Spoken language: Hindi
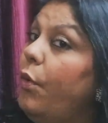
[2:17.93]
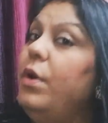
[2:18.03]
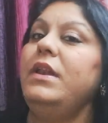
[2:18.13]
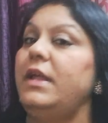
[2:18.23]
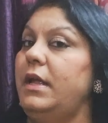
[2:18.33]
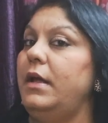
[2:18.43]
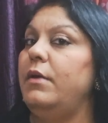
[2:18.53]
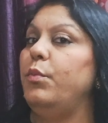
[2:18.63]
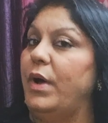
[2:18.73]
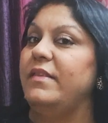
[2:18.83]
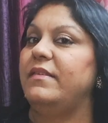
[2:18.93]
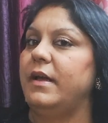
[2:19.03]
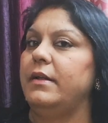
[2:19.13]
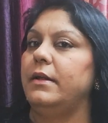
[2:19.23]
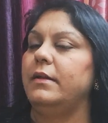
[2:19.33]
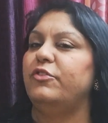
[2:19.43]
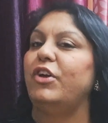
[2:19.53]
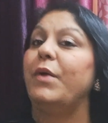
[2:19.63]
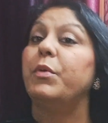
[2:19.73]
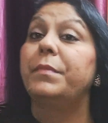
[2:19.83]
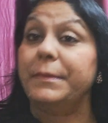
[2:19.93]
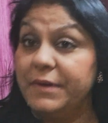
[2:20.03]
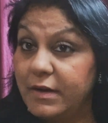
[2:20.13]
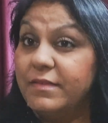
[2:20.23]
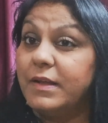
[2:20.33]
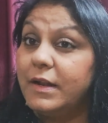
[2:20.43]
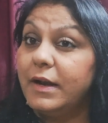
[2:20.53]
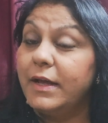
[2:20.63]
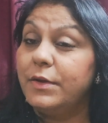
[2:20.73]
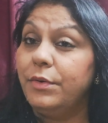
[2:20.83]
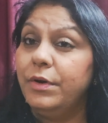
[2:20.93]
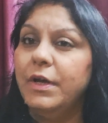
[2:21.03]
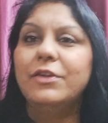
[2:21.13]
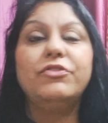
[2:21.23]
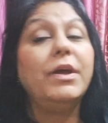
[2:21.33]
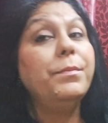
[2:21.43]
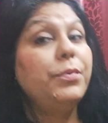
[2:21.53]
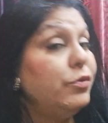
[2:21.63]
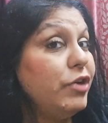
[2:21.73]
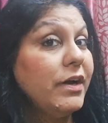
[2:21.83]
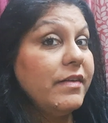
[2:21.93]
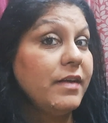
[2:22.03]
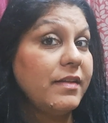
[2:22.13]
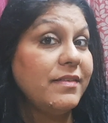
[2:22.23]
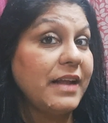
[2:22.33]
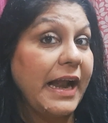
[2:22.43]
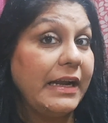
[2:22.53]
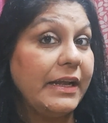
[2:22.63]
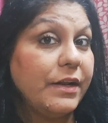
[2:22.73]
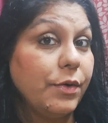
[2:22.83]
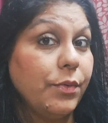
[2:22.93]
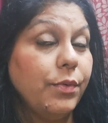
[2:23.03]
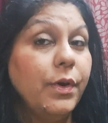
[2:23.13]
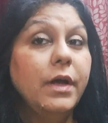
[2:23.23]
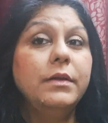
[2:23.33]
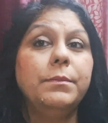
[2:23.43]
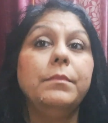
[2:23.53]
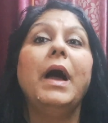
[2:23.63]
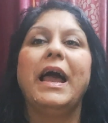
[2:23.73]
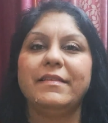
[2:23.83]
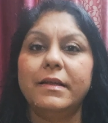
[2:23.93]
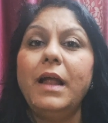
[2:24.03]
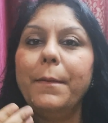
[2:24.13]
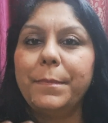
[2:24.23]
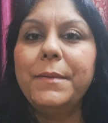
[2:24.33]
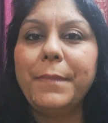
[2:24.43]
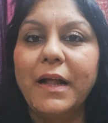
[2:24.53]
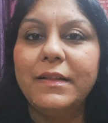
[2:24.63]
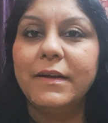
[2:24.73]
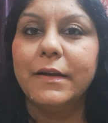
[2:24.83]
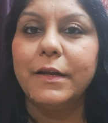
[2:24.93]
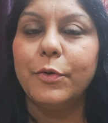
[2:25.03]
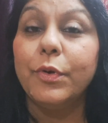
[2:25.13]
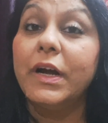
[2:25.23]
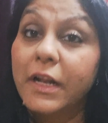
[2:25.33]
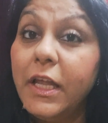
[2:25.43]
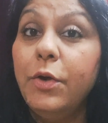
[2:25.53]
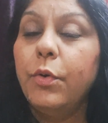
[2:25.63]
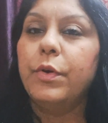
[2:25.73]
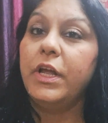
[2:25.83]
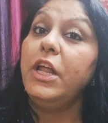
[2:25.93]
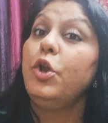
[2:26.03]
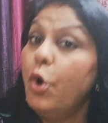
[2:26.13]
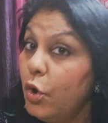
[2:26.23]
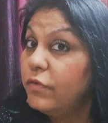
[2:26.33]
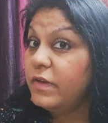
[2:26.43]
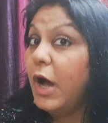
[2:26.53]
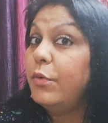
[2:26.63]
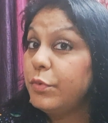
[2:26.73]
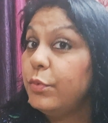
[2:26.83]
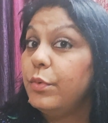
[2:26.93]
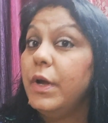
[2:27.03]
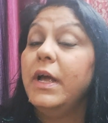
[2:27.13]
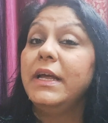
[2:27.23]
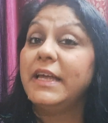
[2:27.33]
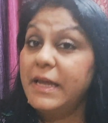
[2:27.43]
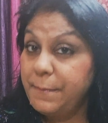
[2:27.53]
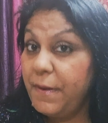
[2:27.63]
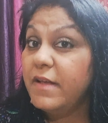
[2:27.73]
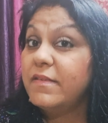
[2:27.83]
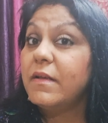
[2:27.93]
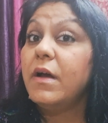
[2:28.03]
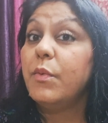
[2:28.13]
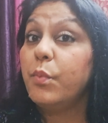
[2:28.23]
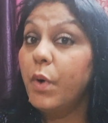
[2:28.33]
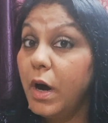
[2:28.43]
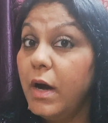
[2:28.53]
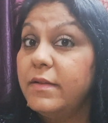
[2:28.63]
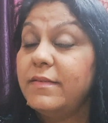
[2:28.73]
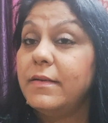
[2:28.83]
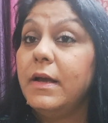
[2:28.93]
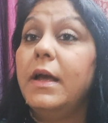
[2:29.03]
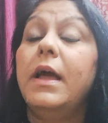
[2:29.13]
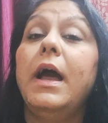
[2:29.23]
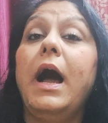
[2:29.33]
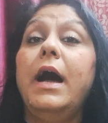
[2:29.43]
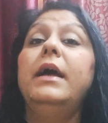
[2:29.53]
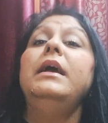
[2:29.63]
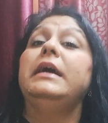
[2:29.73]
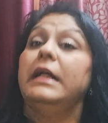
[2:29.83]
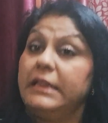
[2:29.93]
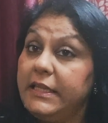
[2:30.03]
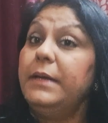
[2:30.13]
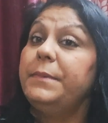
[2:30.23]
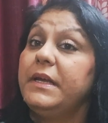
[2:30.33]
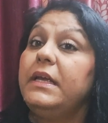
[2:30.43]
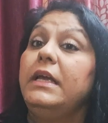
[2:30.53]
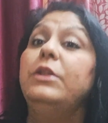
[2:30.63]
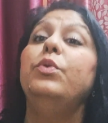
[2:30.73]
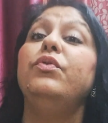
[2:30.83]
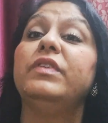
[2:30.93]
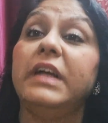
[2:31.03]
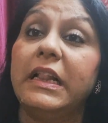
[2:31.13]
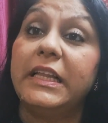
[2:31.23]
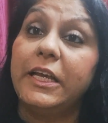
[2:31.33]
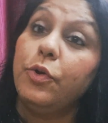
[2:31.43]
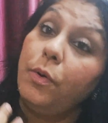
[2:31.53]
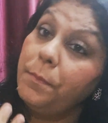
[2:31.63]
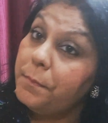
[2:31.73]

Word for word: ओनली वन साइडेड चाहे वो बेबिका से लड़ाई हो चाहे पूजा के साथ स्टैंड लेना हो एज एन अपनी बात करनी हो रखनी हो ही नोज हाउ टू कीप हिज वर्ड्स अगर गलती भी की तो उस गलती को